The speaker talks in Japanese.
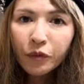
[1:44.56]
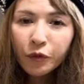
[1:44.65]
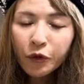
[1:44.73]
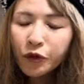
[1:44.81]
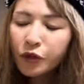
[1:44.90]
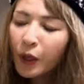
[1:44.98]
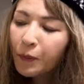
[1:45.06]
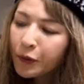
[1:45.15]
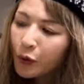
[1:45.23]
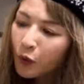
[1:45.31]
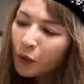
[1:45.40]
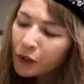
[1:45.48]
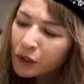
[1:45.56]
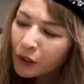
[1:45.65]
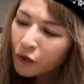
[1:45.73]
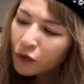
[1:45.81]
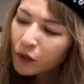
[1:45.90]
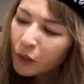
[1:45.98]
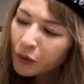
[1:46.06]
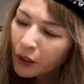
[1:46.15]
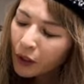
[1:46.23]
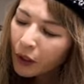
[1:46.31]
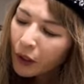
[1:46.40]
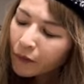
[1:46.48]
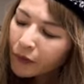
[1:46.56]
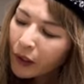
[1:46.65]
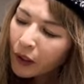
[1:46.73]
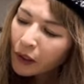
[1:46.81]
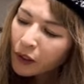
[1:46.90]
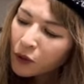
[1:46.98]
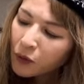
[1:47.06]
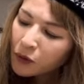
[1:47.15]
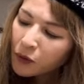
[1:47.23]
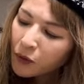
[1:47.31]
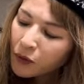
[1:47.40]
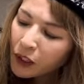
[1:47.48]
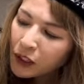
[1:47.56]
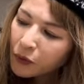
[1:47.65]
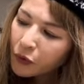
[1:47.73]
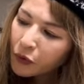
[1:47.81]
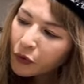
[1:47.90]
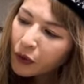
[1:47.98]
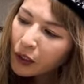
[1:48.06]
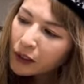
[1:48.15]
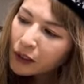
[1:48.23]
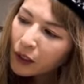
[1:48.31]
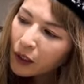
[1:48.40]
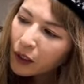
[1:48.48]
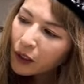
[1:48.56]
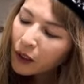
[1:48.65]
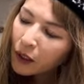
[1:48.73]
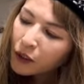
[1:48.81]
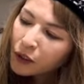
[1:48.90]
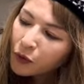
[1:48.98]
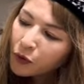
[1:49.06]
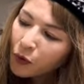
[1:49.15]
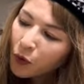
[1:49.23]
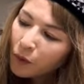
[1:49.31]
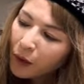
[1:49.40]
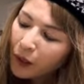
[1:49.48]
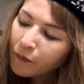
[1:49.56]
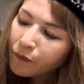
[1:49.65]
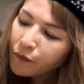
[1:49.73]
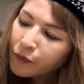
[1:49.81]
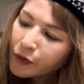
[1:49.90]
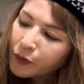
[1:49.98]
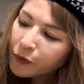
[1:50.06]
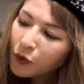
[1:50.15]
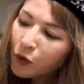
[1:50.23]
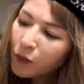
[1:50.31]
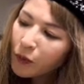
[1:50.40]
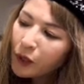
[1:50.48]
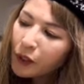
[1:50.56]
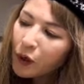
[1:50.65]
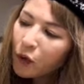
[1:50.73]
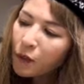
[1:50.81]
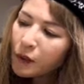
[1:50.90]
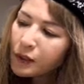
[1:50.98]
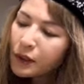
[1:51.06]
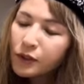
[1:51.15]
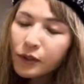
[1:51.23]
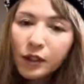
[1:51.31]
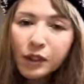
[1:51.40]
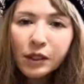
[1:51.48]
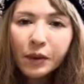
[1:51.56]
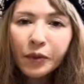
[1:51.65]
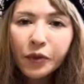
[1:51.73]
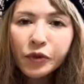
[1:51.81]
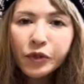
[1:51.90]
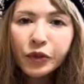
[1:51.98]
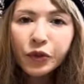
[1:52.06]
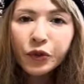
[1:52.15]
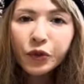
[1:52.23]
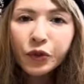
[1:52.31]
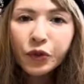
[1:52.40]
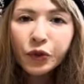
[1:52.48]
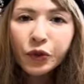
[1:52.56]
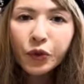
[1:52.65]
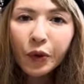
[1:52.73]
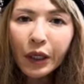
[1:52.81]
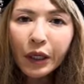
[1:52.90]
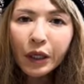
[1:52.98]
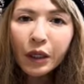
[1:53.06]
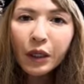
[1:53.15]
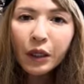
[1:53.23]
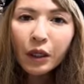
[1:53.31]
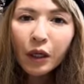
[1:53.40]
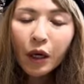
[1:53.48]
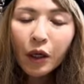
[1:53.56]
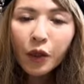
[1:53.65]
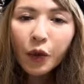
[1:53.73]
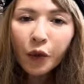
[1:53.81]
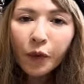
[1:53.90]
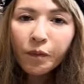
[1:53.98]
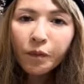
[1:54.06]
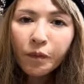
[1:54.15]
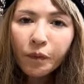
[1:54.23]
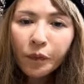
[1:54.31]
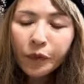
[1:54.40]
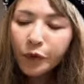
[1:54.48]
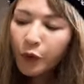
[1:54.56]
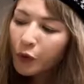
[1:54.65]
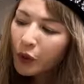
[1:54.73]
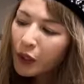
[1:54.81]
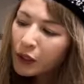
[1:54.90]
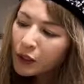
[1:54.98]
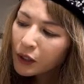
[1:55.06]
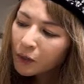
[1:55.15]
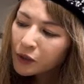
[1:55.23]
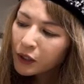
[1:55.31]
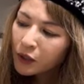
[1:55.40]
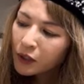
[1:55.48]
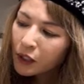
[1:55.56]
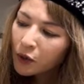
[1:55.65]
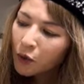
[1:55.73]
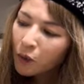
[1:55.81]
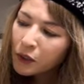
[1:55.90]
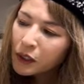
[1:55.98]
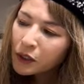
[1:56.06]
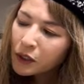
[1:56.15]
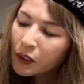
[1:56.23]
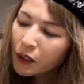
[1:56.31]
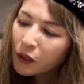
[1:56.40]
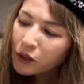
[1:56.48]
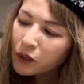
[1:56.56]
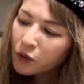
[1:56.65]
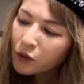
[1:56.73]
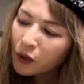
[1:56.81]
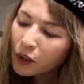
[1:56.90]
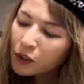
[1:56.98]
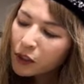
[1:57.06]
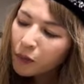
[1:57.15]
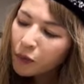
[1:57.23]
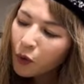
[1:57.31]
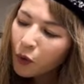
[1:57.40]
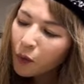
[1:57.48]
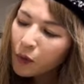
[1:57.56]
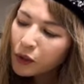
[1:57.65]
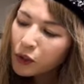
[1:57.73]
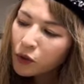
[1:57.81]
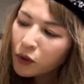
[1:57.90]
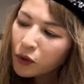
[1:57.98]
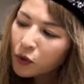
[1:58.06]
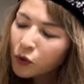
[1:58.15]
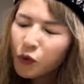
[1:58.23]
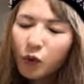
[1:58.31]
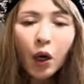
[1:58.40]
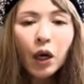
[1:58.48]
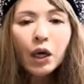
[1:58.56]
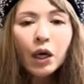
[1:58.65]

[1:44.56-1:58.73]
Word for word: 別に三匹本命じゃなくてもね。だからそもそもで自分の会座で、自分の本命自分の本命で本命札の生き様をしてる人っていうのは、あれよ。どの会座でも絶対に本命札やらかしてるから全部の本命札をやってるっていうのは、